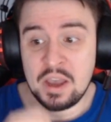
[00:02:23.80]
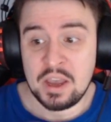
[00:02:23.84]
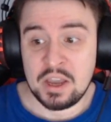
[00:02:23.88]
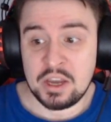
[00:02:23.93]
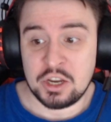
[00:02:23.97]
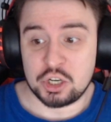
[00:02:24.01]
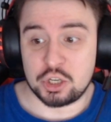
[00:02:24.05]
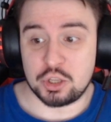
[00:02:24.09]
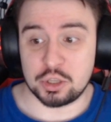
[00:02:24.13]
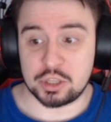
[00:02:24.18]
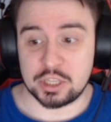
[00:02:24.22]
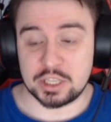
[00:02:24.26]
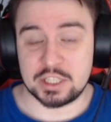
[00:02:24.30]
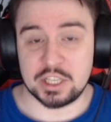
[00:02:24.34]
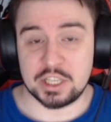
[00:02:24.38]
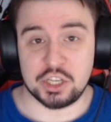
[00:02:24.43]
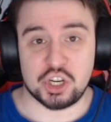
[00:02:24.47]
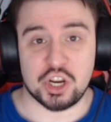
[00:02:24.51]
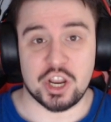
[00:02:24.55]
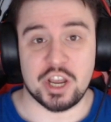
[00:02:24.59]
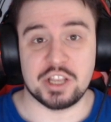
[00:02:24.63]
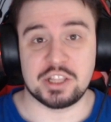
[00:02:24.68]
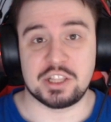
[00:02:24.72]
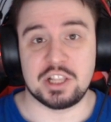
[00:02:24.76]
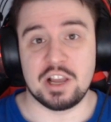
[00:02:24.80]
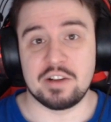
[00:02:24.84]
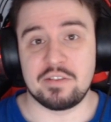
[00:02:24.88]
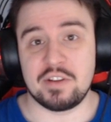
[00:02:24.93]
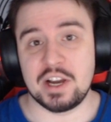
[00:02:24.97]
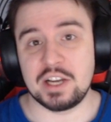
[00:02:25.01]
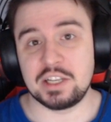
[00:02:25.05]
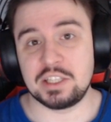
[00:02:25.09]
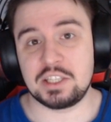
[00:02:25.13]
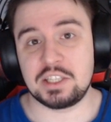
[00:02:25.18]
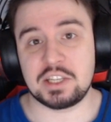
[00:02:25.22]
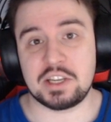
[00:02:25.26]
Что это означает для
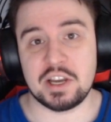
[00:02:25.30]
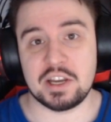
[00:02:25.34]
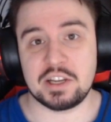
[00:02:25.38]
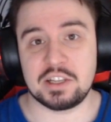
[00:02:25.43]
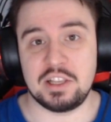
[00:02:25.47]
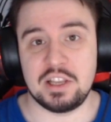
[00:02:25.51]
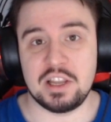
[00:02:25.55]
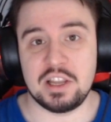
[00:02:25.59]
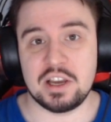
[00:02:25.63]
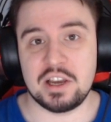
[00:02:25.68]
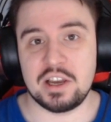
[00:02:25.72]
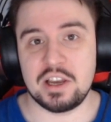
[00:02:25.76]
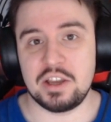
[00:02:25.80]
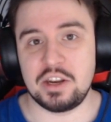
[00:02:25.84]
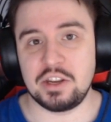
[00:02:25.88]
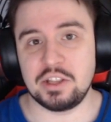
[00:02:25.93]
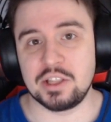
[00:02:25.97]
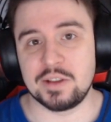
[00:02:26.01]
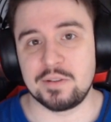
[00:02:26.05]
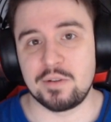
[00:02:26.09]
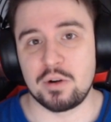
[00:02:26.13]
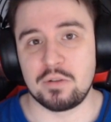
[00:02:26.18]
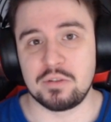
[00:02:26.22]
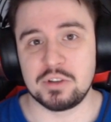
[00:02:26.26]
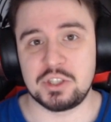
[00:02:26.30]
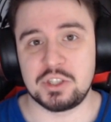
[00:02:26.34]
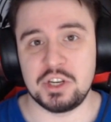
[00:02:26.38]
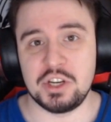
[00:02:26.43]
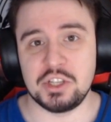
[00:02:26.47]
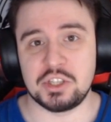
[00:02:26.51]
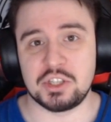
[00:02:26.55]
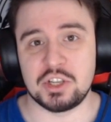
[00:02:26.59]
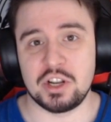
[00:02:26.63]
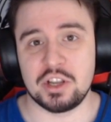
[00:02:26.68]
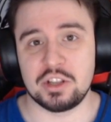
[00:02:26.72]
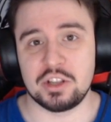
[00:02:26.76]
вас, как для рядового
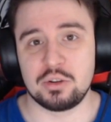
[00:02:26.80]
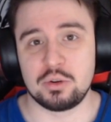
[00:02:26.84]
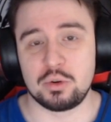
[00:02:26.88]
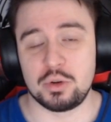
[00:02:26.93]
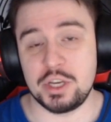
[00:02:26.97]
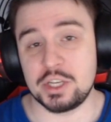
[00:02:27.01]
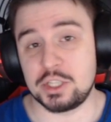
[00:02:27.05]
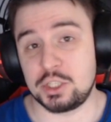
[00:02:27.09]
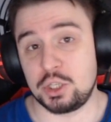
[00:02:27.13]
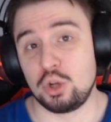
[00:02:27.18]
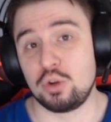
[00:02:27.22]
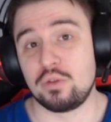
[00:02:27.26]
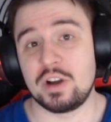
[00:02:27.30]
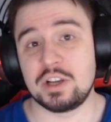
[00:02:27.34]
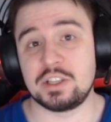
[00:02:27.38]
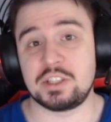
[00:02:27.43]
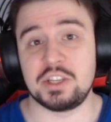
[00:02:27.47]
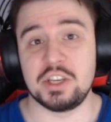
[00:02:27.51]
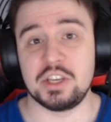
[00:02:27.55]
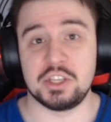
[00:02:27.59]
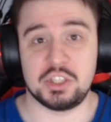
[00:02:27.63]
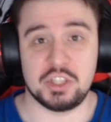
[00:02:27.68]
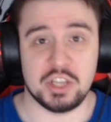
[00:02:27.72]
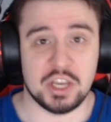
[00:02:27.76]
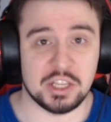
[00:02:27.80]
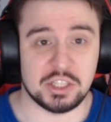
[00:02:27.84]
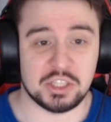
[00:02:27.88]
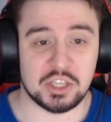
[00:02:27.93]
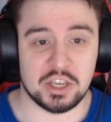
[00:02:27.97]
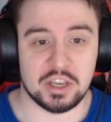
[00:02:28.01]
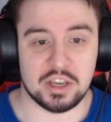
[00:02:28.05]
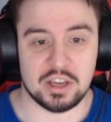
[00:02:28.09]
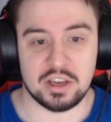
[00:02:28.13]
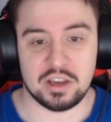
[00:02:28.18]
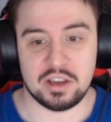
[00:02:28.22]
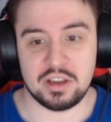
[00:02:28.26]
зрителя? Ну, если у вас есть
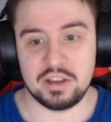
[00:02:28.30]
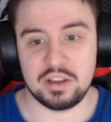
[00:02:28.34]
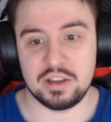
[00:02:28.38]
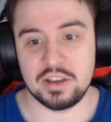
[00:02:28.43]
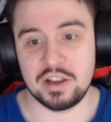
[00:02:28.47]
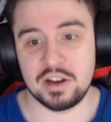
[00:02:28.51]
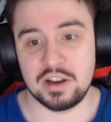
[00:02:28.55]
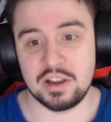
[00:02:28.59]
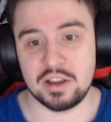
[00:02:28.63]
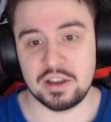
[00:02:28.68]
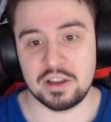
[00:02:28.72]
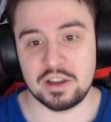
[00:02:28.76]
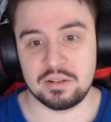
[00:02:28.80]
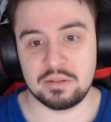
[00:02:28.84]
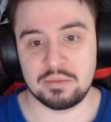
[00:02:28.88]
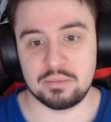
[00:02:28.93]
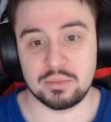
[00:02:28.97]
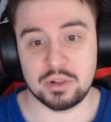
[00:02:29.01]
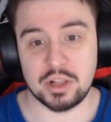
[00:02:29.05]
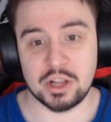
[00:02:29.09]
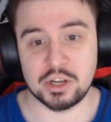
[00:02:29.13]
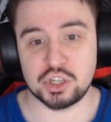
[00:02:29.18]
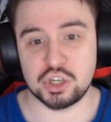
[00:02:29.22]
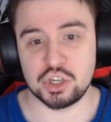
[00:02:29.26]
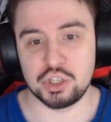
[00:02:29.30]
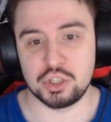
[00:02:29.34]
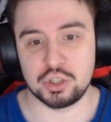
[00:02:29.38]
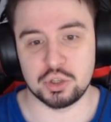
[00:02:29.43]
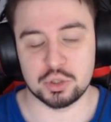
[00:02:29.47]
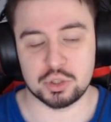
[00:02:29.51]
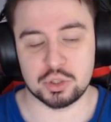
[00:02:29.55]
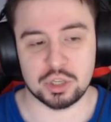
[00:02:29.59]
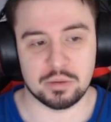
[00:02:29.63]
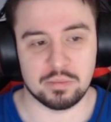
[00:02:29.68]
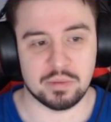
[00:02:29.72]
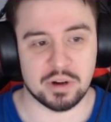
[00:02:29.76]
дети, или младшие
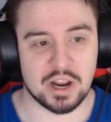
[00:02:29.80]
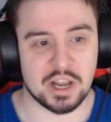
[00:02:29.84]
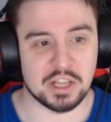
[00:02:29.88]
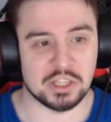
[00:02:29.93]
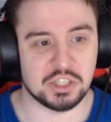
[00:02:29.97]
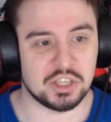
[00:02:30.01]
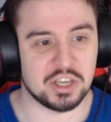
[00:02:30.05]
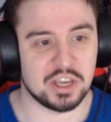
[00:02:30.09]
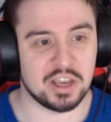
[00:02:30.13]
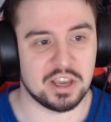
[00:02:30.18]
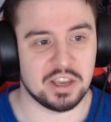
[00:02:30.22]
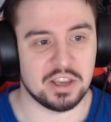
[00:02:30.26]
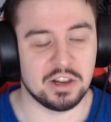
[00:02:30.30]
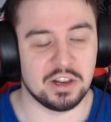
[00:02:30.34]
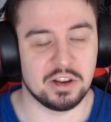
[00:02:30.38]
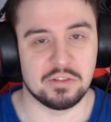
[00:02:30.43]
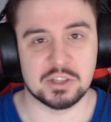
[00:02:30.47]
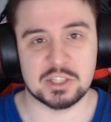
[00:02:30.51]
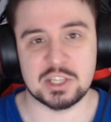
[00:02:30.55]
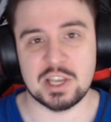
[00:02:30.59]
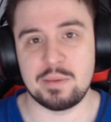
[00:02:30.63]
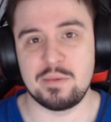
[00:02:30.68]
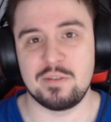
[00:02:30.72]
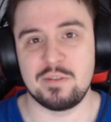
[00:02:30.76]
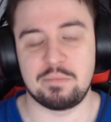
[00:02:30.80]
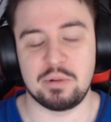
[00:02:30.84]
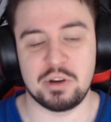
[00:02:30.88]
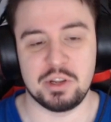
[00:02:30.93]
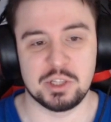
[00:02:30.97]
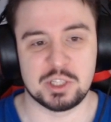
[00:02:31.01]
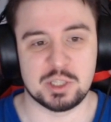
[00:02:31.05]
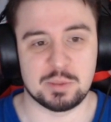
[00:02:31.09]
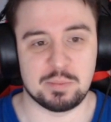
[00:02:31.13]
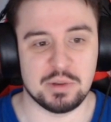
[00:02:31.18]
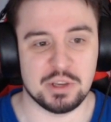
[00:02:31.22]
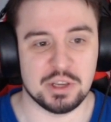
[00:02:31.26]
сестры-братья, или вы сами, в
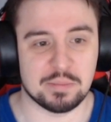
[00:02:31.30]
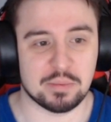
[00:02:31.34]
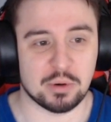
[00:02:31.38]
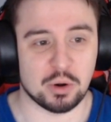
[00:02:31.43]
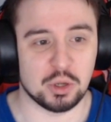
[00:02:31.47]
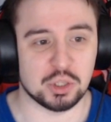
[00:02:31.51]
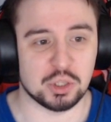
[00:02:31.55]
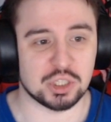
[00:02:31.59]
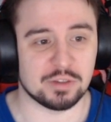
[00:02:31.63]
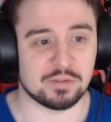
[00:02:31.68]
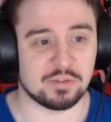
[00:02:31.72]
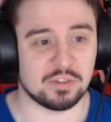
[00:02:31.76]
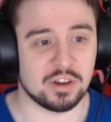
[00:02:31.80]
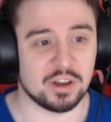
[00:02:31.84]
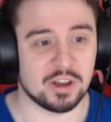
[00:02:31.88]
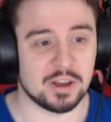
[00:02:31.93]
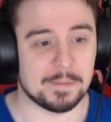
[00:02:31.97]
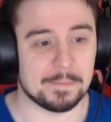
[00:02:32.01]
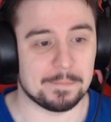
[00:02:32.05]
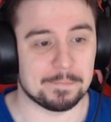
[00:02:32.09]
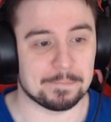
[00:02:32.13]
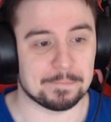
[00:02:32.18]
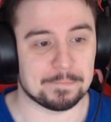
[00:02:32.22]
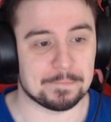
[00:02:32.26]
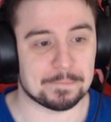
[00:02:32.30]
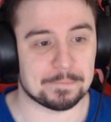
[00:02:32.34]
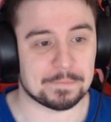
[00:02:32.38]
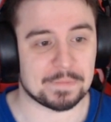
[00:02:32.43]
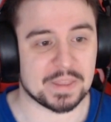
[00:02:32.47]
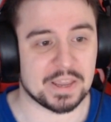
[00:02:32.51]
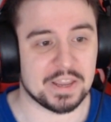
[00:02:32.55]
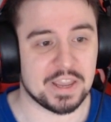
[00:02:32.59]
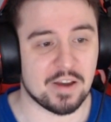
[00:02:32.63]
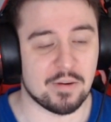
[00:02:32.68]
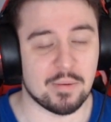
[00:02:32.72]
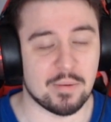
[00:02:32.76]
принципе, не против, эм,
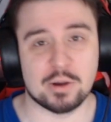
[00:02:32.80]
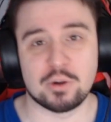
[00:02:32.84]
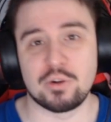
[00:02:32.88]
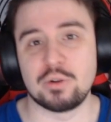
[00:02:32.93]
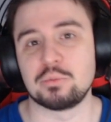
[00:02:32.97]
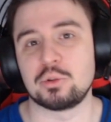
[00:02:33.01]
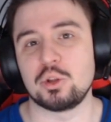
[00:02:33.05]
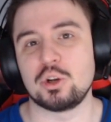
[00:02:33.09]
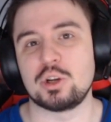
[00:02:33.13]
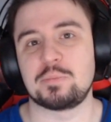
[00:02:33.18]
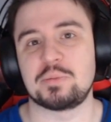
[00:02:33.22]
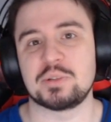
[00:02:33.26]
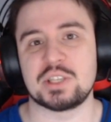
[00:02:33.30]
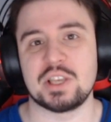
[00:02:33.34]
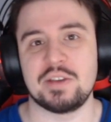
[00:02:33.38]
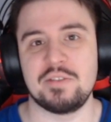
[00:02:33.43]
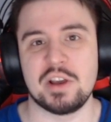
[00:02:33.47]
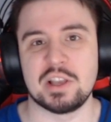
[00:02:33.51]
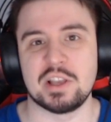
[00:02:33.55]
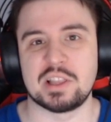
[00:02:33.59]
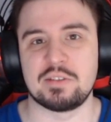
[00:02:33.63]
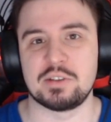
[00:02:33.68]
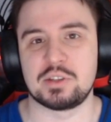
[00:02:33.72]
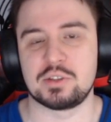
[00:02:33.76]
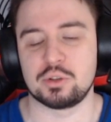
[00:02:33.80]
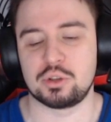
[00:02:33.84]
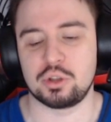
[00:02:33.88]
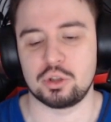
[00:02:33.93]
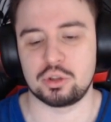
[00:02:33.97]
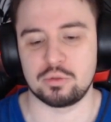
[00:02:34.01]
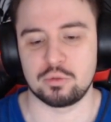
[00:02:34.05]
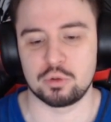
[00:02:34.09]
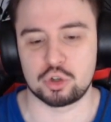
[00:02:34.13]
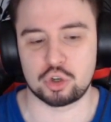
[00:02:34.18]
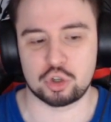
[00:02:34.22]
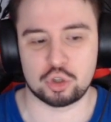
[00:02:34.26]
я могу вам только посоветовать вот
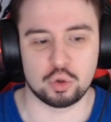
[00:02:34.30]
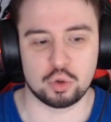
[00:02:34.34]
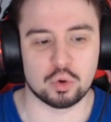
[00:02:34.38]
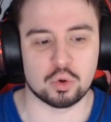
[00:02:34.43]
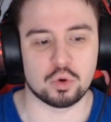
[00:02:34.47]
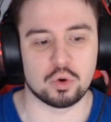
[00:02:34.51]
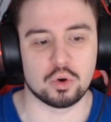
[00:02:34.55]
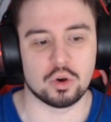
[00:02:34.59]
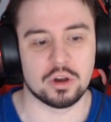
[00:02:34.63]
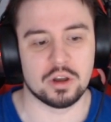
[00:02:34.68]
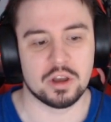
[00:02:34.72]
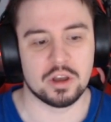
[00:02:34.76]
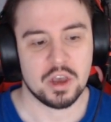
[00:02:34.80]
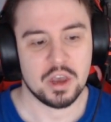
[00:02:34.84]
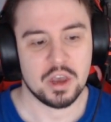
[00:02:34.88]
эту вот штуку